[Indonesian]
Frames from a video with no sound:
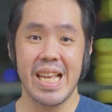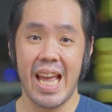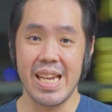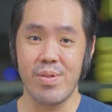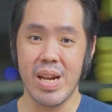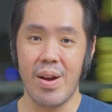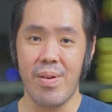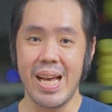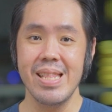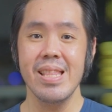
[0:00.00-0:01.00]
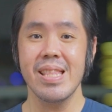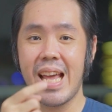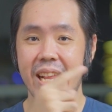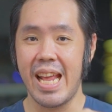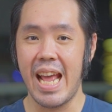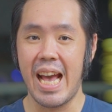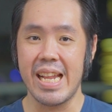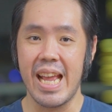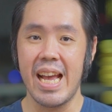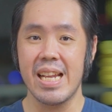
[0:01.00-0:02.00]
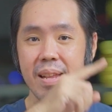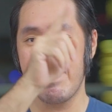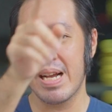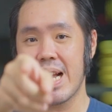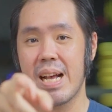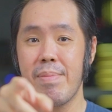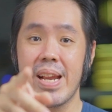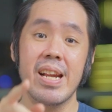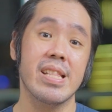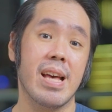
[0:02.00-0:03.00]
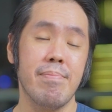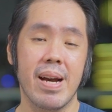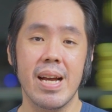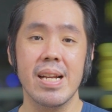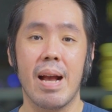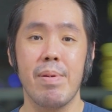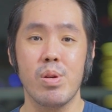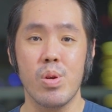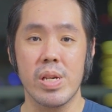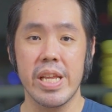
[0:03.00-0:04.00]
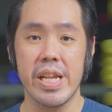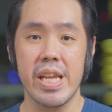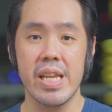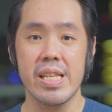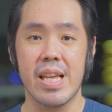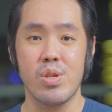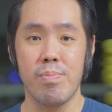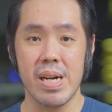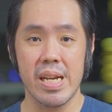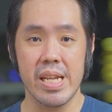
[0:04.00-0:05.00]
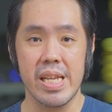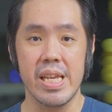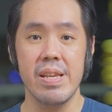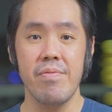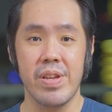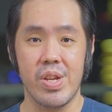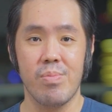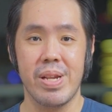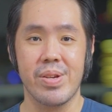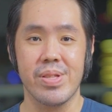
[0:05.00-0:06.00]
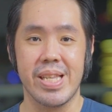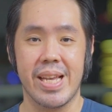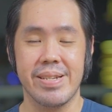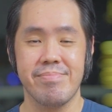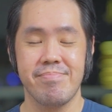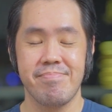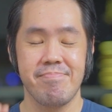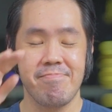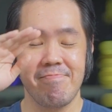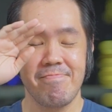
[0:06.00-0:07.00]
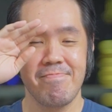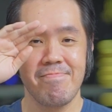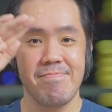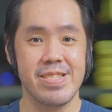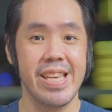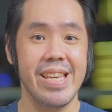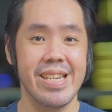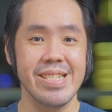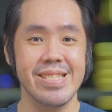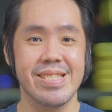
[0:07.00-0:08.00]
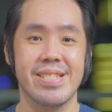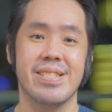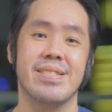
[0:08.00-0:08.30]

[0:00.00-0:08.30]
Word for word: Saya Hadi Gunawan, tadi ada Arya, di belakang kamera ada Tama. Kami undur diri, kita jumpa lagi di video berikutnya. Cheers!